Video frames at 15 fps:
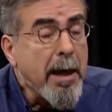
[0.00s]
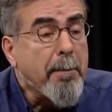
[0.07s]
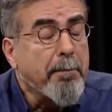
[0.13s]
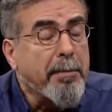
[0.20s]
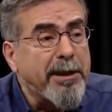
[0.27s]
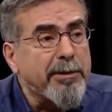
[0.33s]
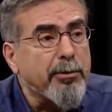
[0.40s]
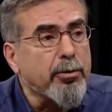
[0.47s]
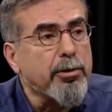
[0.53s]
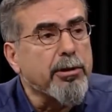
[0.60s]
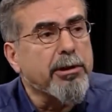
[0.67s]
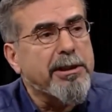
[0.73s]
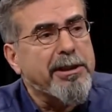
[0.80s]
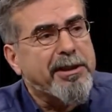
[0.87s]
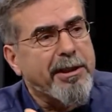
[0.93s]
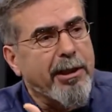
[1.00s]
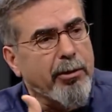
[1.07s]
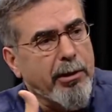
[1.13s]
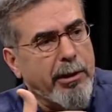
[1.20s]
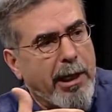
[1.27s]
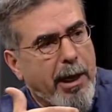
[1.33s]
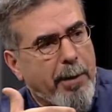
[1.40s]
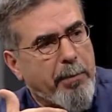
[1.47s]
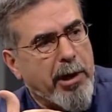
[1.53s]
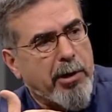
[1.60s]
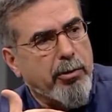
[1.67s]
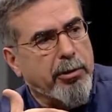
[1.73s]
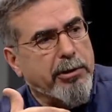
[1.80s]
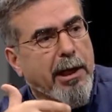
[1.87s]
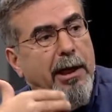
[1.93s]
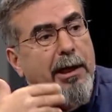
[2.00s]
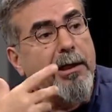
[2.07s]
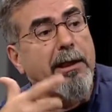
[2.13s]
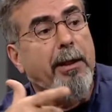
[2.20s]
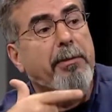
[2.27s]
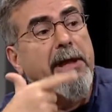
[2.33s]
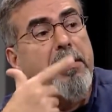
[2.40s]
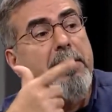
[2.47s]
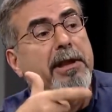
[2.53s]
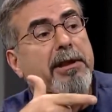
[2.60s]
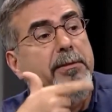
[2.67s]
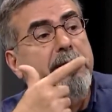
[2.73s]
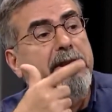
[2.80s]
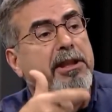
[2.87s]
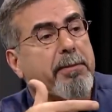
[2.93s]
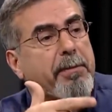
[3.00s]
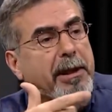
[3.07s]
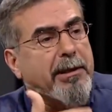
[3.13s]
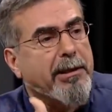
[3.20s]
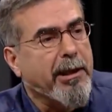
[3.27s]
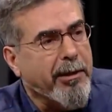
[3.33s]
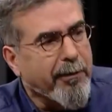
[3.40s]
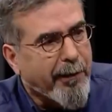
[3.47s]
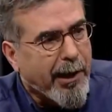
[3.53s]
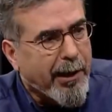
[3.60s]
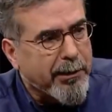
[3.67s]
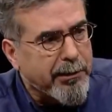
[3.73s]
Biz onun dışsal olarak bakıyoruz. Arkada bilmediğimiz hikmetleri Çok vardır